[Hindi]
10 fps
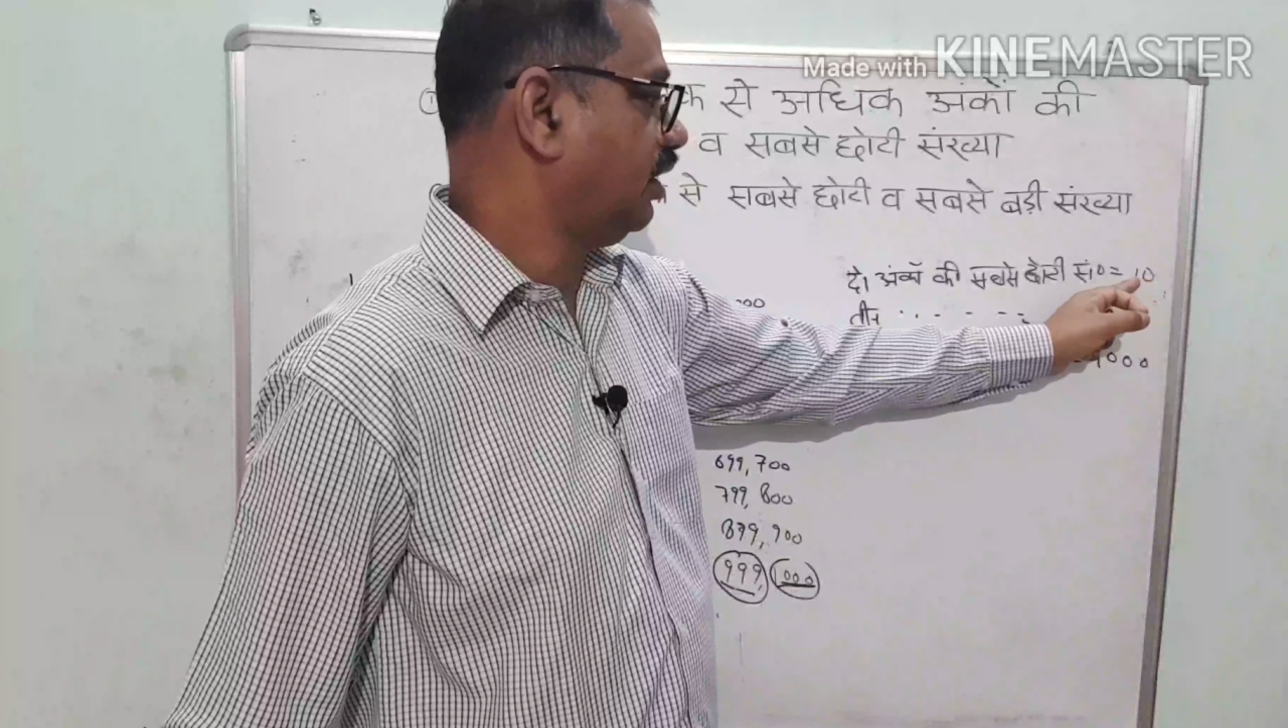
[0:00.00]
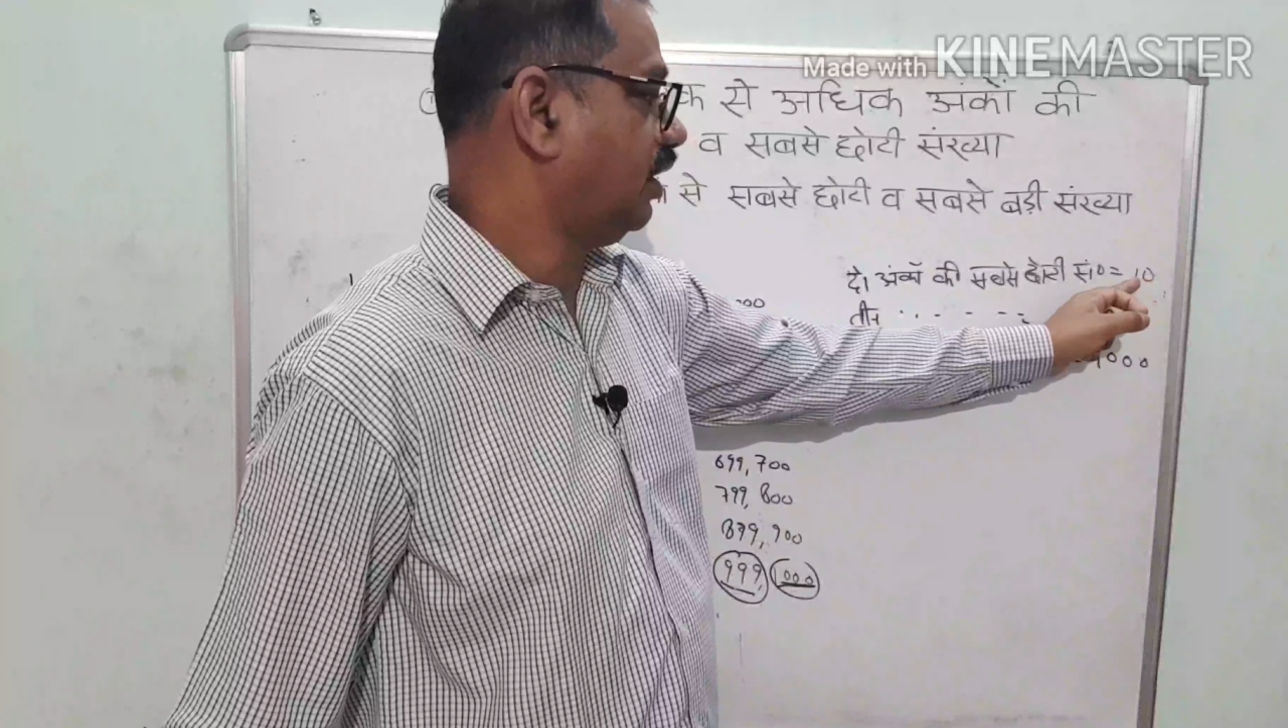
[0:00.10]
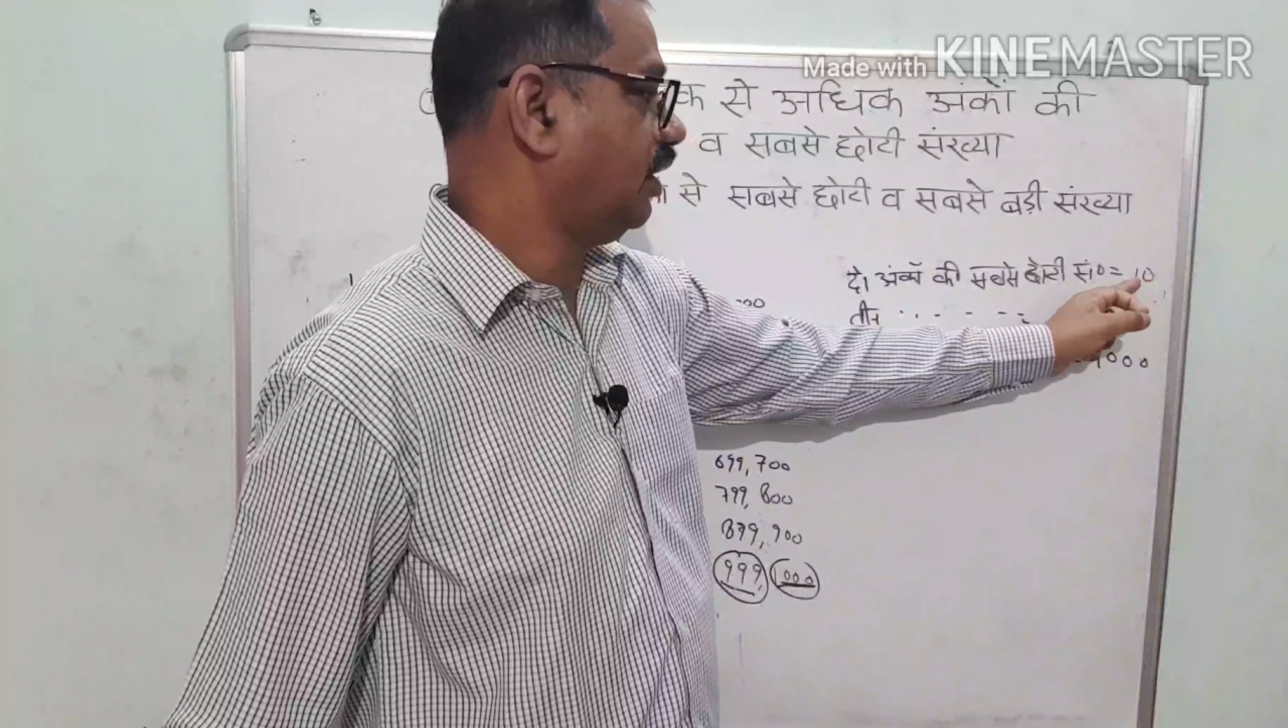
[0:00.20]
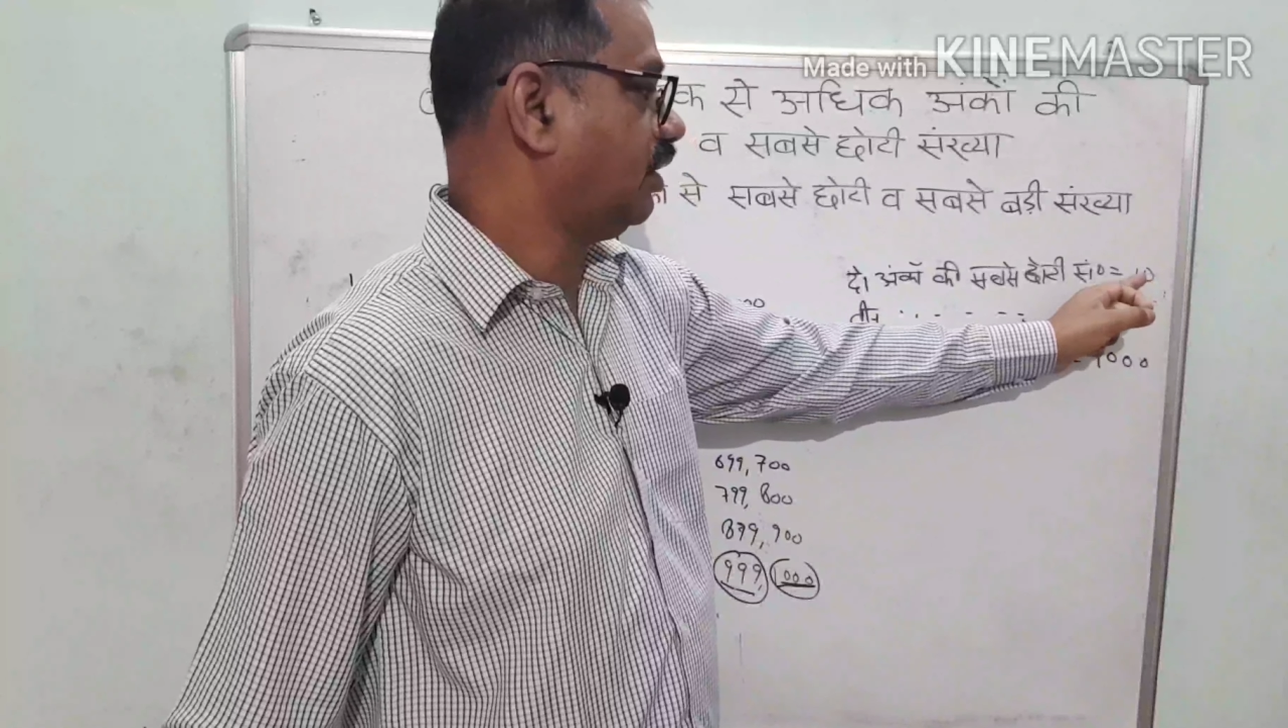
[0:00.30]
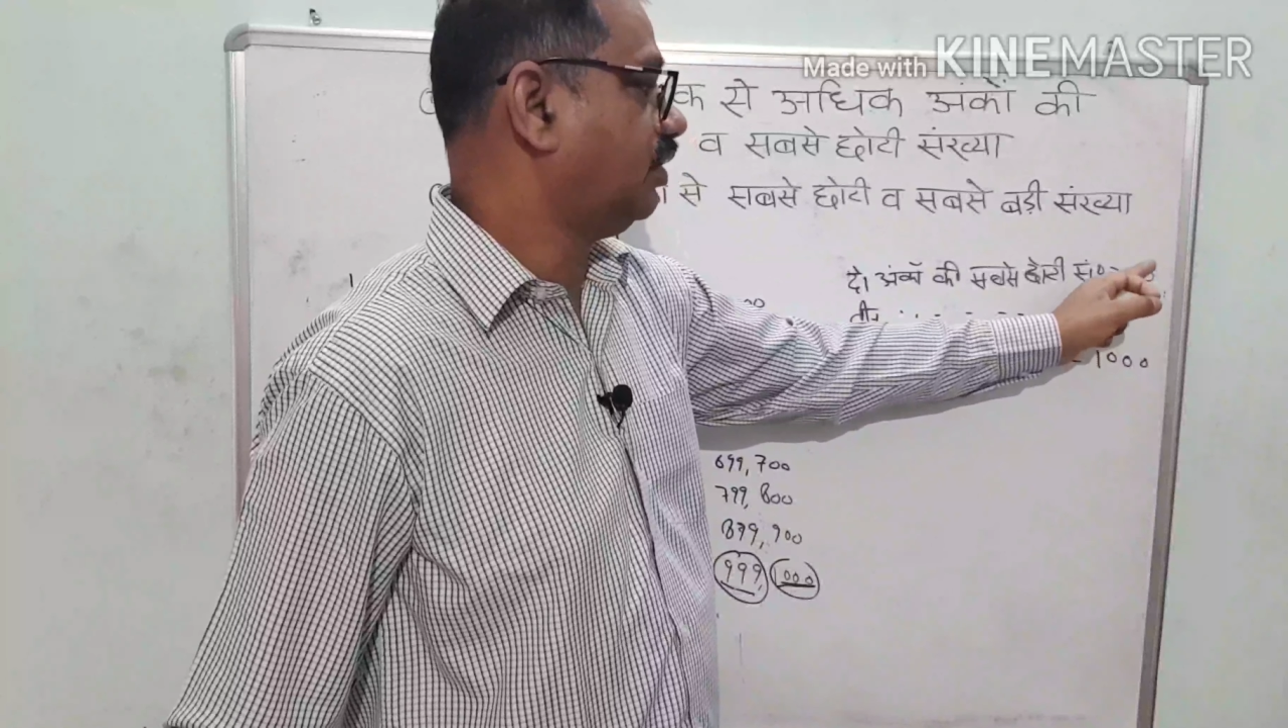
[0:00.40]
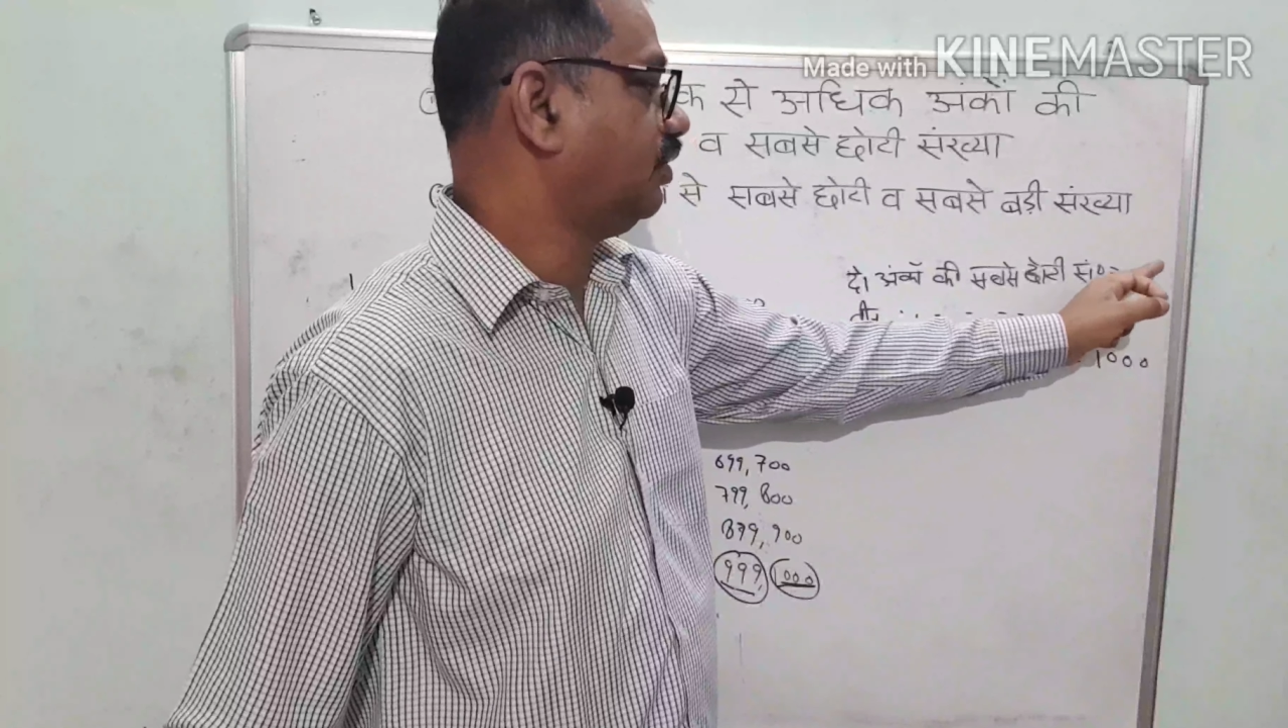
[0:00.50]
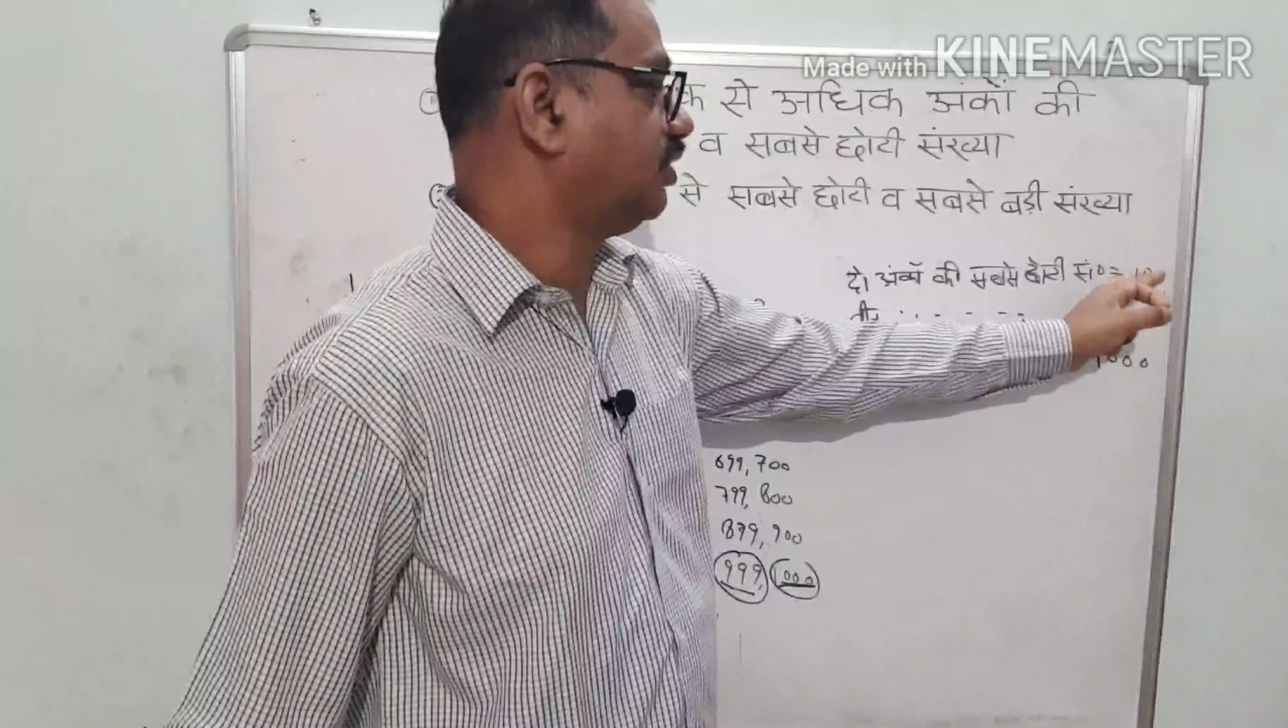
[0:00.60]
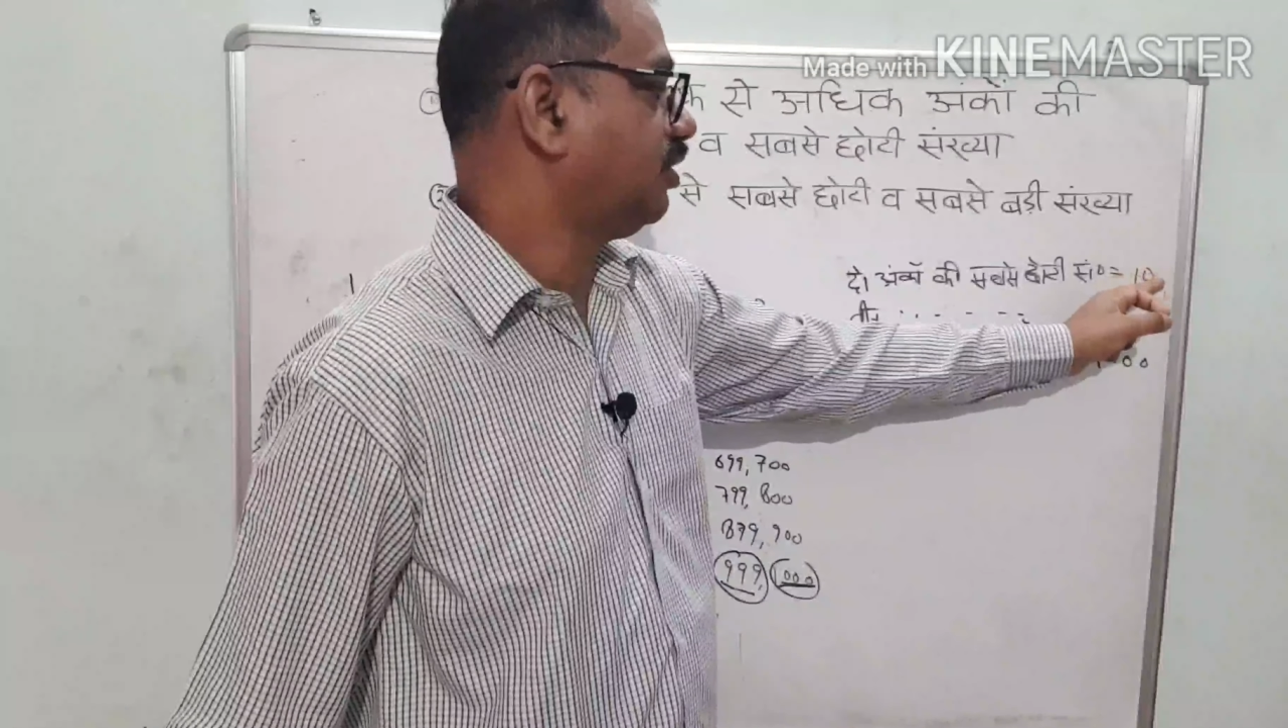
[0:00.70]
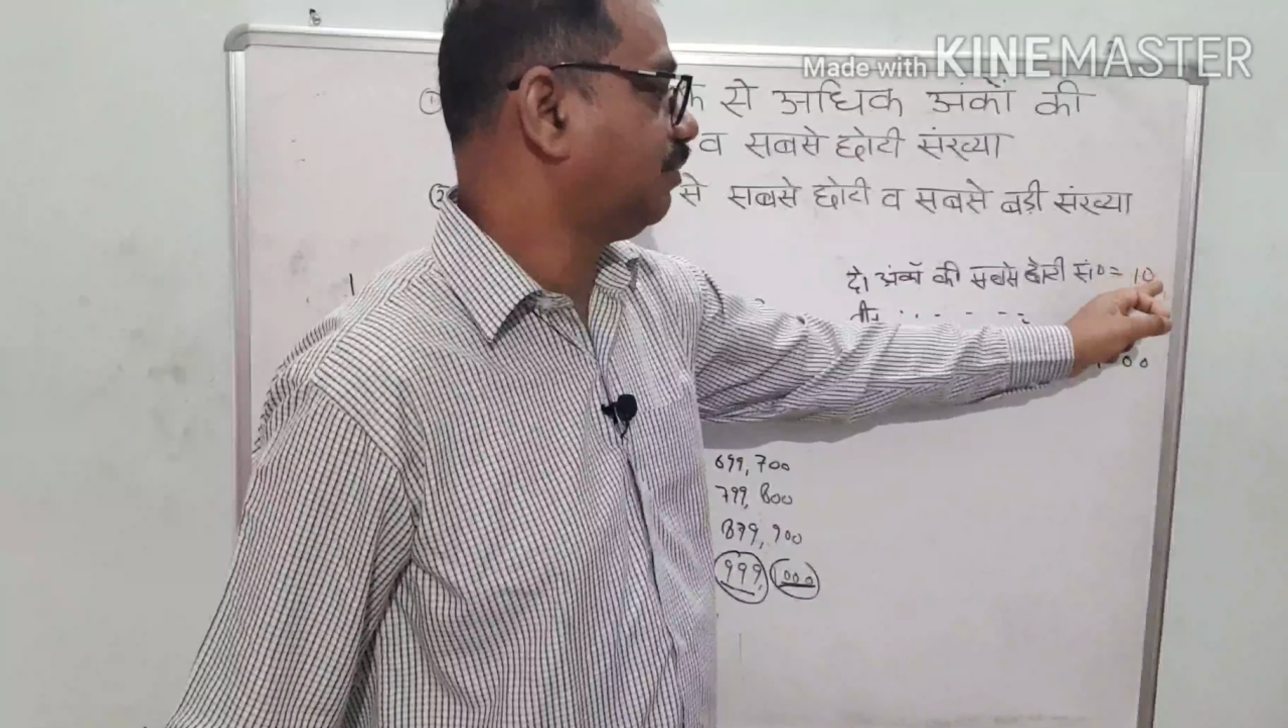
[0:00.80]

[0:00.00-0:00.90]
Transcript: एक इसके